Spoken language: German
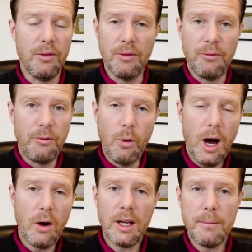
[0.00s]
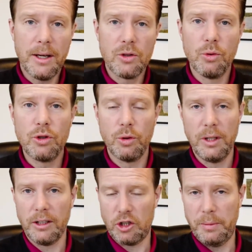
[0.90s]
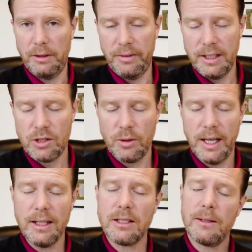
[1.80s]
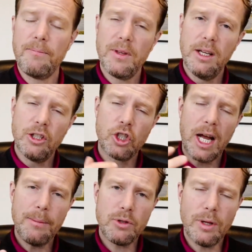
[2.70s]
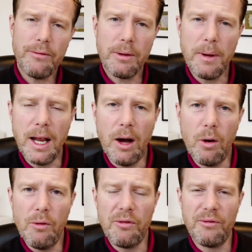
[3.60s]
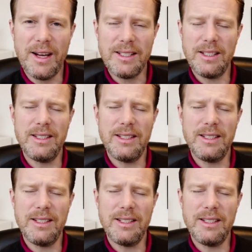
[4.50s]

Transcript: wo auch immer du Turniere spielen willst. Und jetzt schreibst du einfach mal auf, was